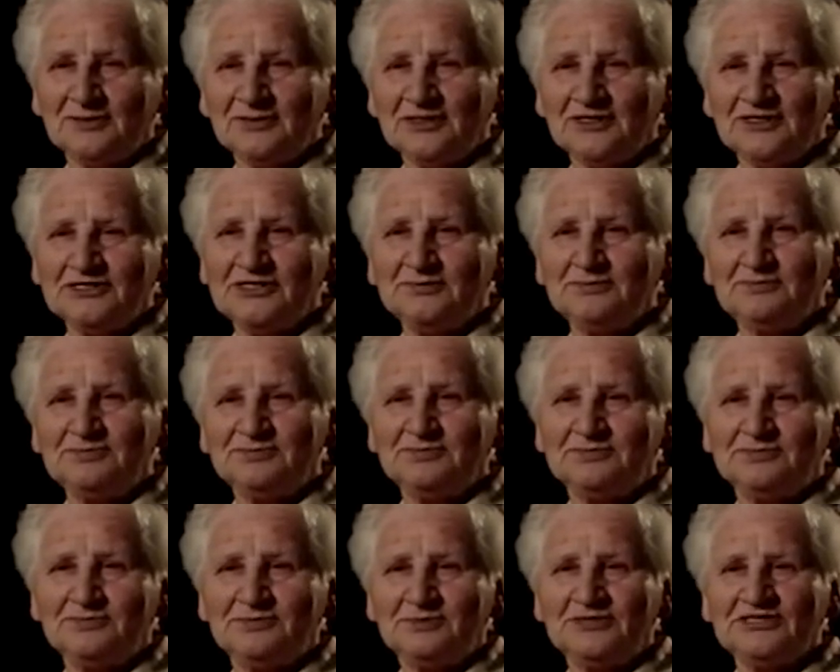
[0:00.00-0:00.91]
Oni
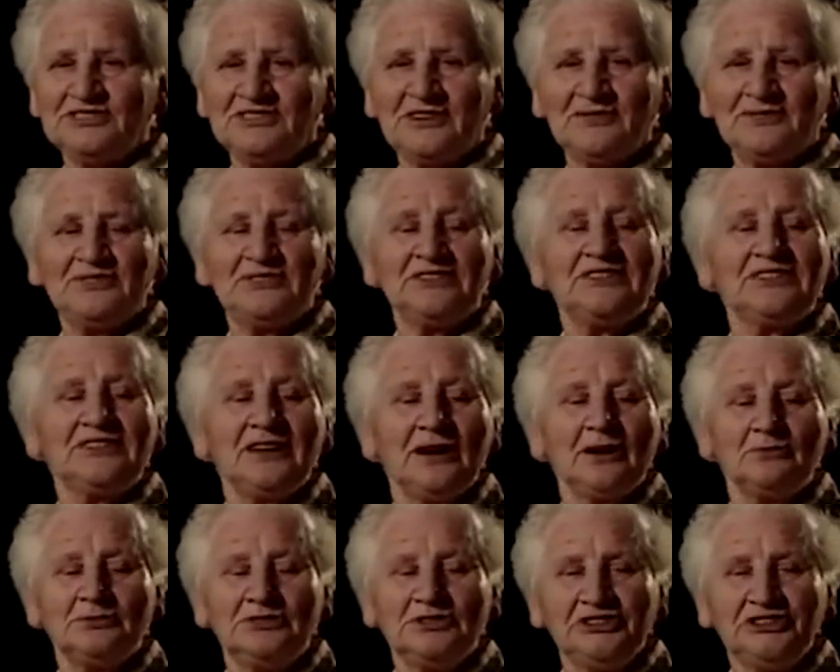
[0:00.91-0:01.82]
potrafili
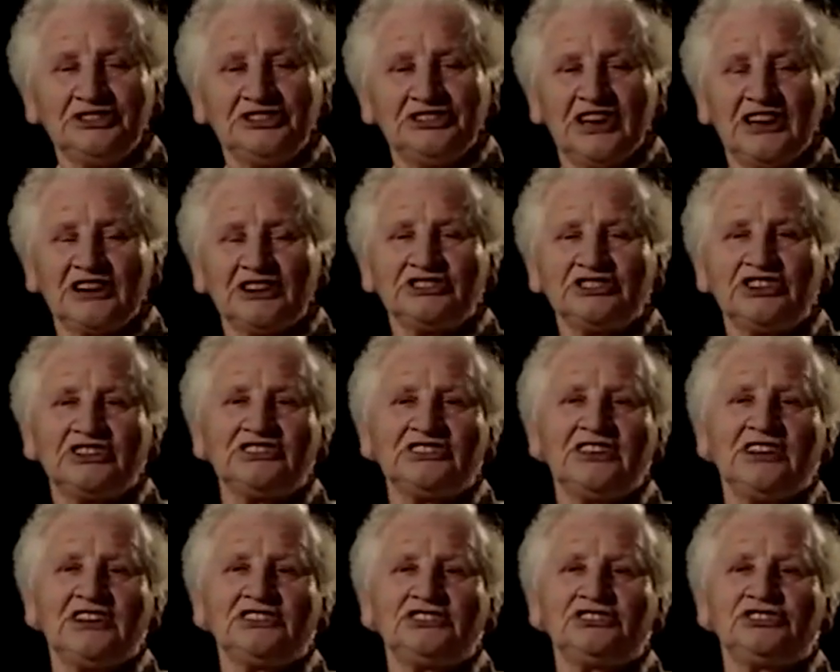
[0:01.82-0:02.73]
na ulicy, jak szedł
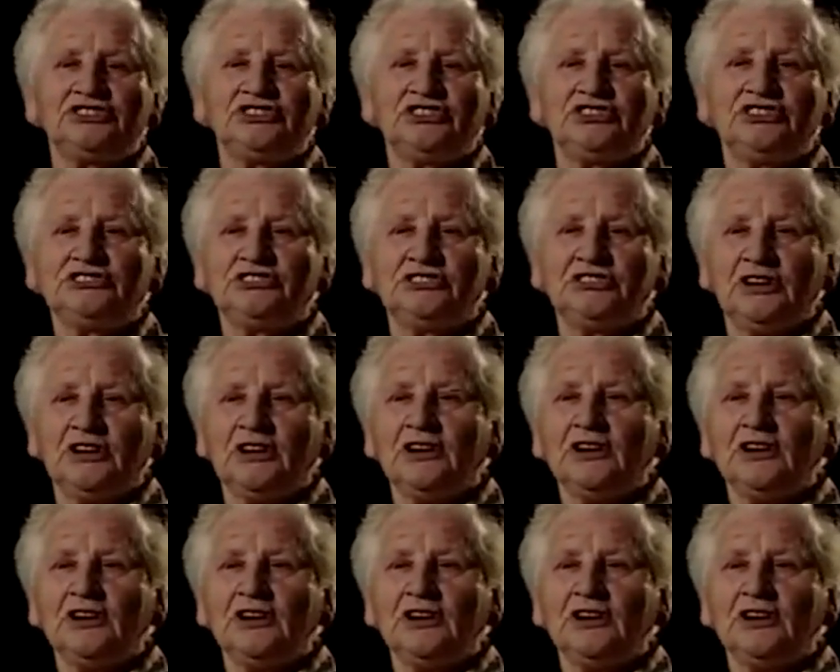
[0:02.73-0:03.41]
taki Żyd,